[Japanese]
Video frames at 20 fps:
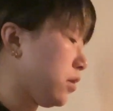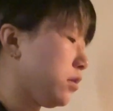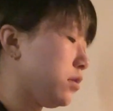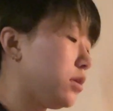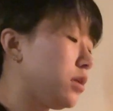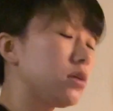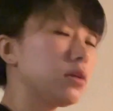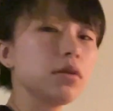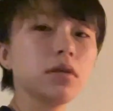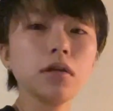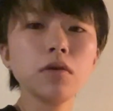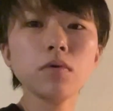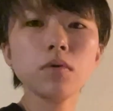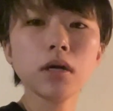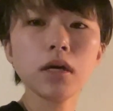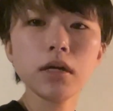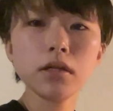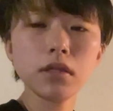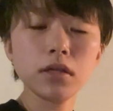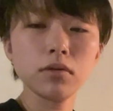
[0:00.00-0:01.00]
日記を
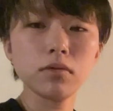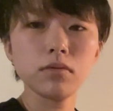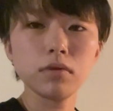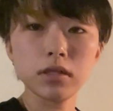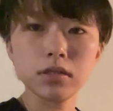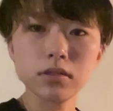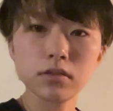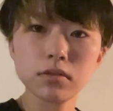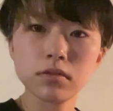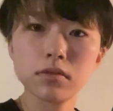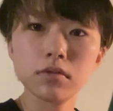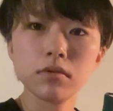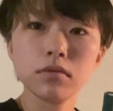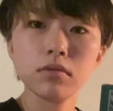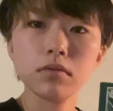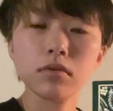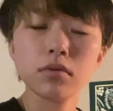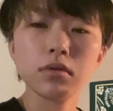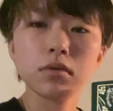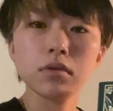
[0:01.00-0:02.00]
書いてるんです
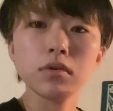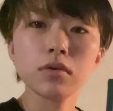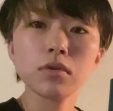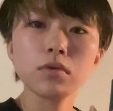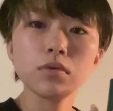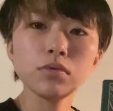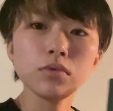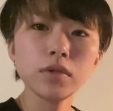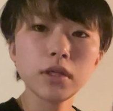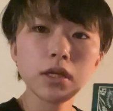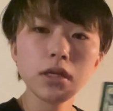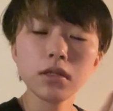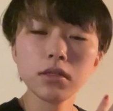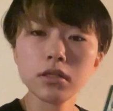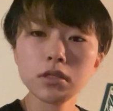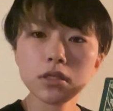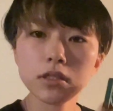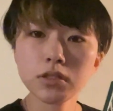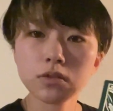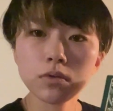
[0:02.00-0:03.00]
このね日
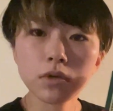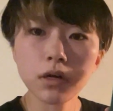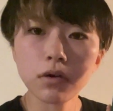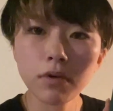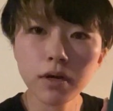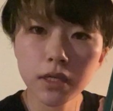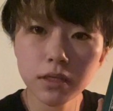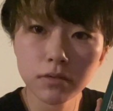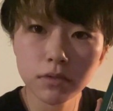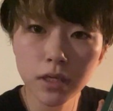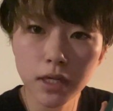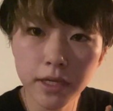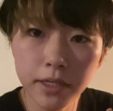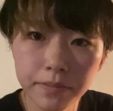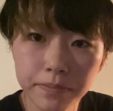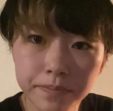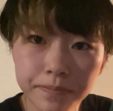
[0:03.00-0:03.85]
記帳可愛くない